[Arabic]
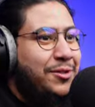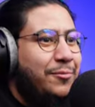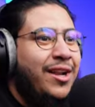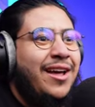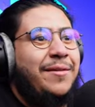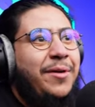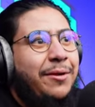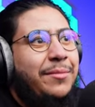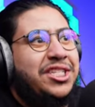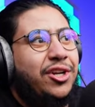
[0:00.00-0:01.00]
بسم الله الرحمن
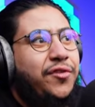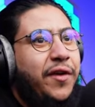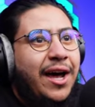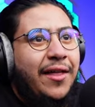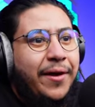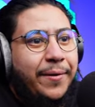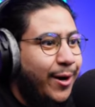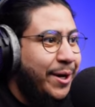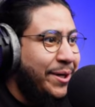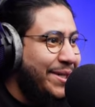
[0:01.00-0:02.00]
الرحيم المتجر ايش فيه هذا
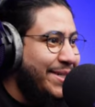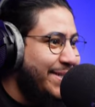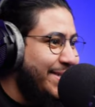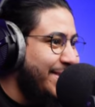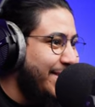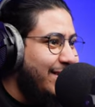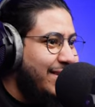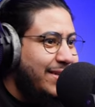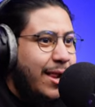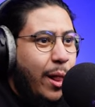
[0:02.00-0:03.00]
هاي
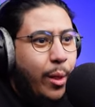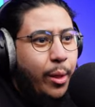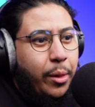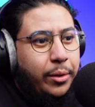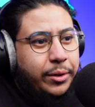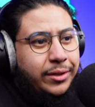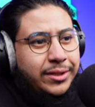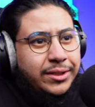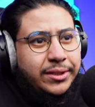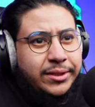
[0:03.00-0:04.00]

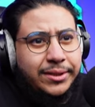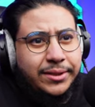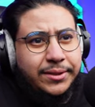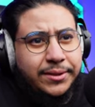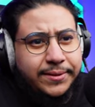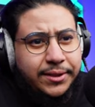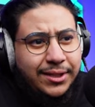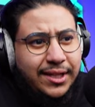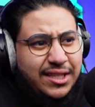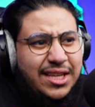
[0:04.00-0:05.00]
آه،
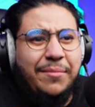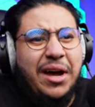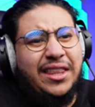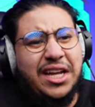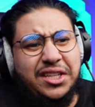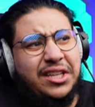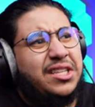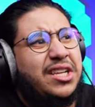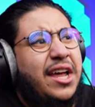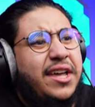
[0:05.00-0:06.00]
عدة صلاح ما احتاج عدة
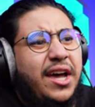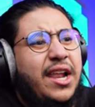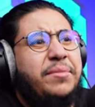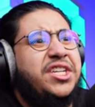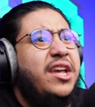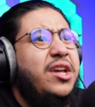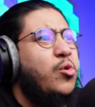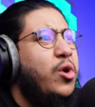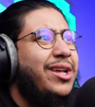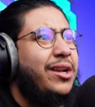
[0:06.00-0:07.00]
صلاح يا عيال ابي شيء
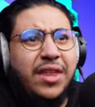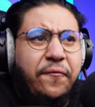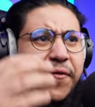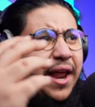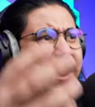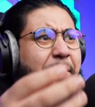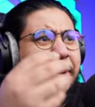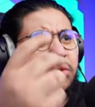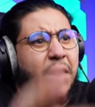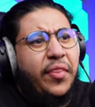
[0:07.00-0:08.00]
يوكل طفر انا
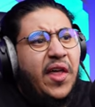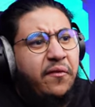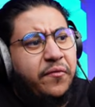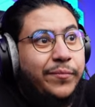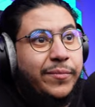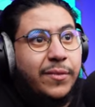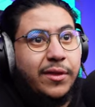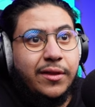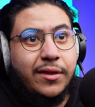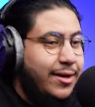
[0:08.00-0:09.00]
ابغى اتوظف
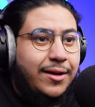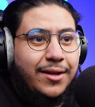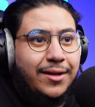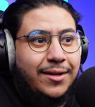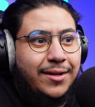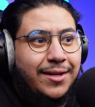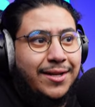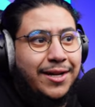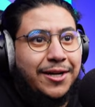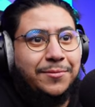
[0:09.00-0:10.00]
ابي
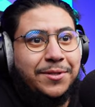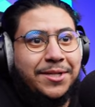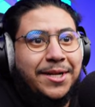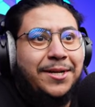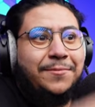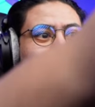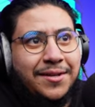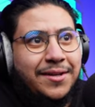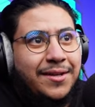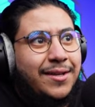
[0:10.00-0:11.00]
سنكرز عليكم السلام
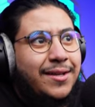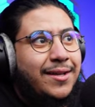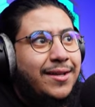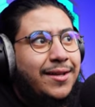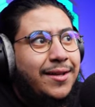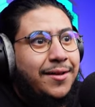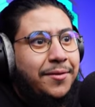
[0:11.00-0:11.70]
اه ما يشتغل بالنظام